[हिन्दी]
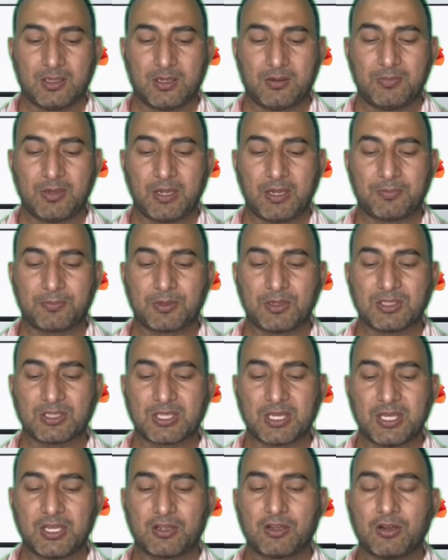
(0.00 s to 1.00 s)
अब मैं आपको
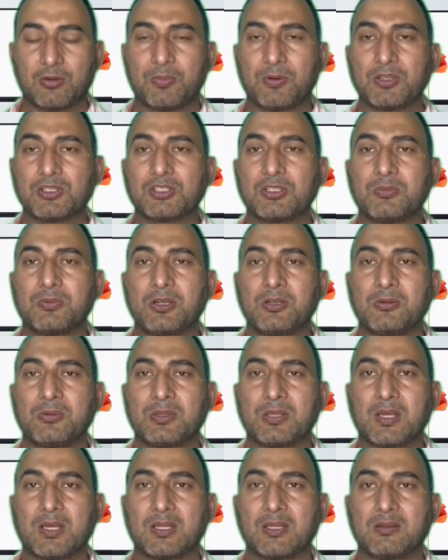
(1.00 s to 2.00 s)
इसका एक और पॉजिटिव पॉइंट
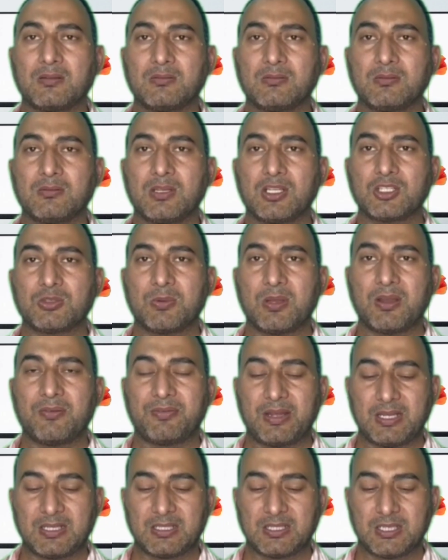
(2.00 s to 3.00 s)
बताता हूँ इसमें एफ
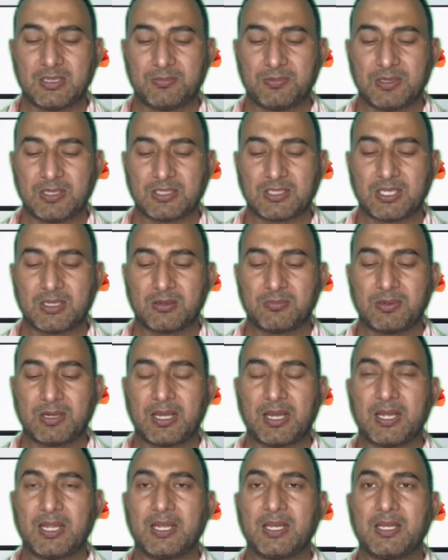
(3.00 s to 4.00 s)
ने अपना स्टेक
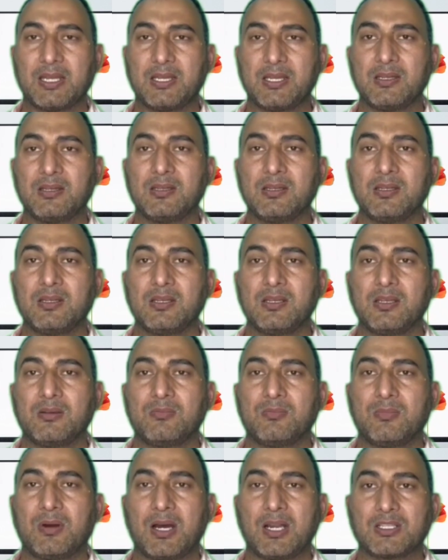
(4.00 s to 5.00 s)
बढ़ाया है
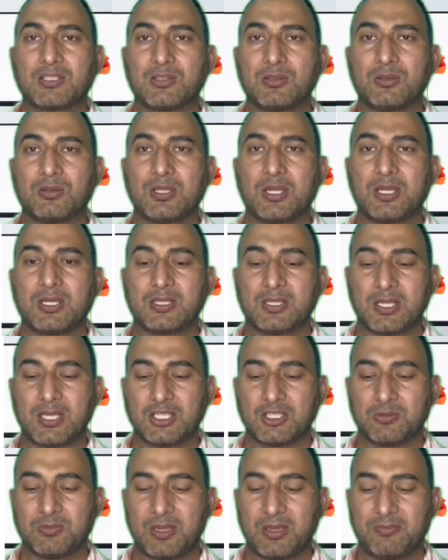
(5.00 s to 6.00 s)
मार्च
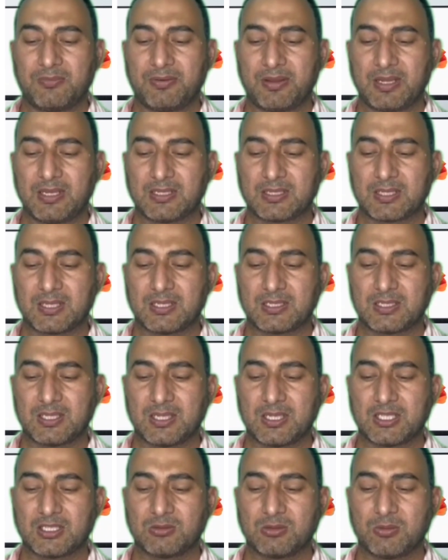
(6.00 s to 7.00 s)
2023 में एफ का
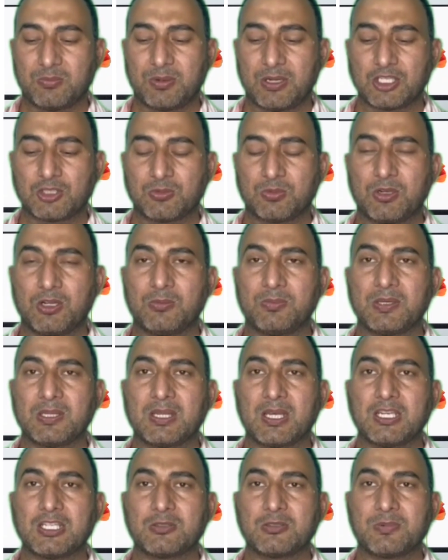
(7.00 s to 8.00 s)
स्टेक इसमें
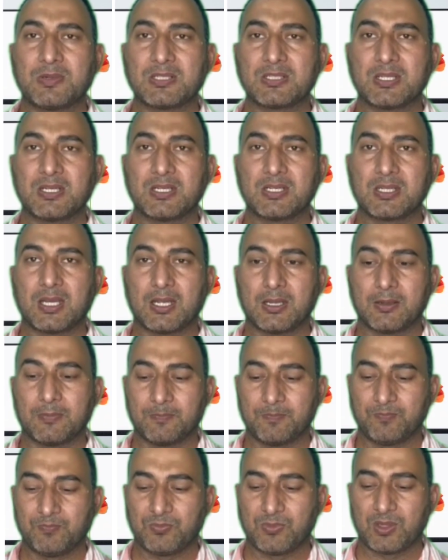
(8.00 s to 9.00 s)
पैतालीस परसेंट था
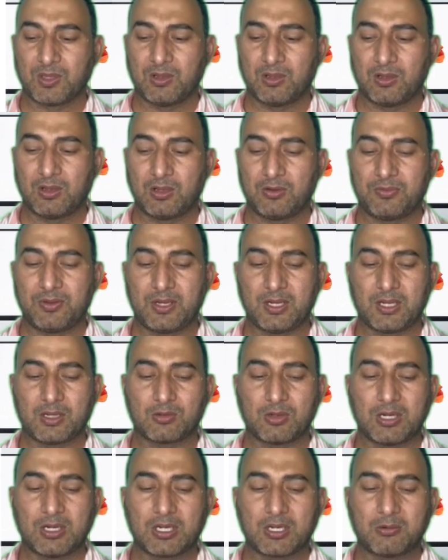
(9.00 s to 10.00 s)
और फिर हर
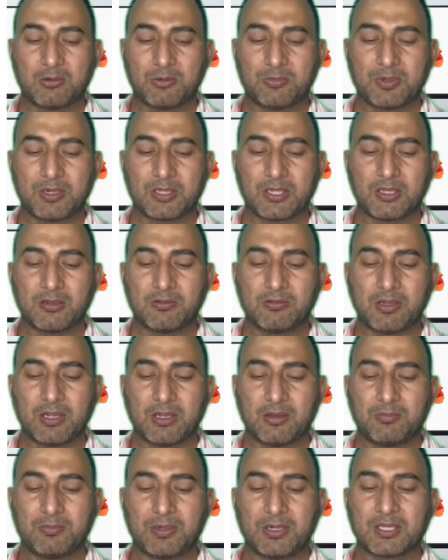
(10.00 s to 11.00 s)
क्वार्टर में बढ़ते हुए
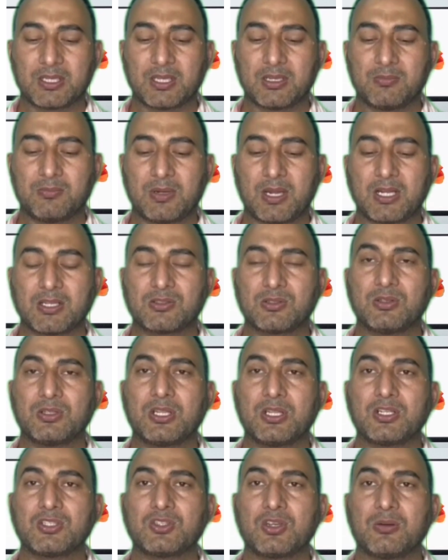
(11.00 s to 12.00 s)
अब बढ़कर मार्च
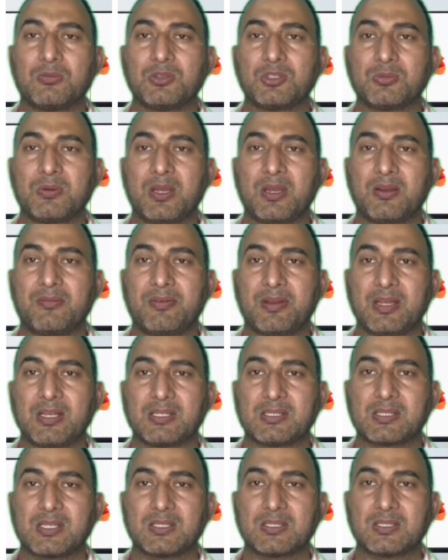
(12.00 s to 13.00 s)
2024 में
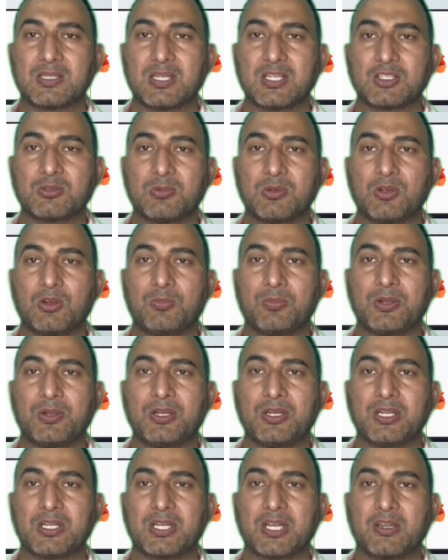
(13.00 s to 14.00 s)
एफ का स्टेक इसमें नौ
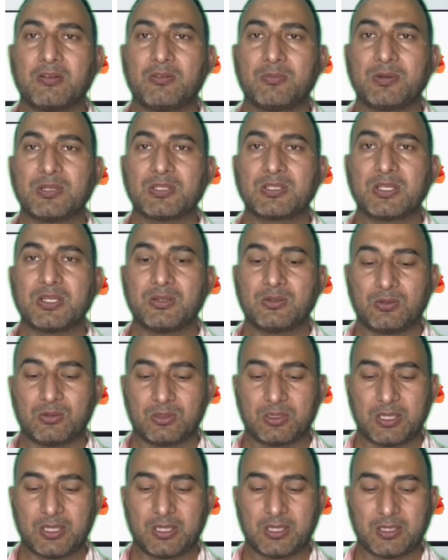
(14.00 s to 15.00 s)
पॉइंट इक्यानवे परसेंट हो
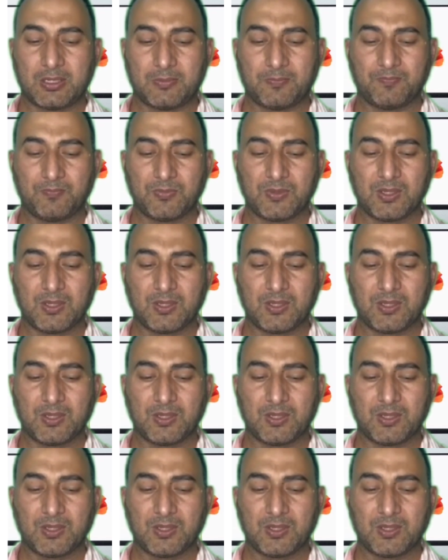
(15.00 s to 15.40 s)
गया है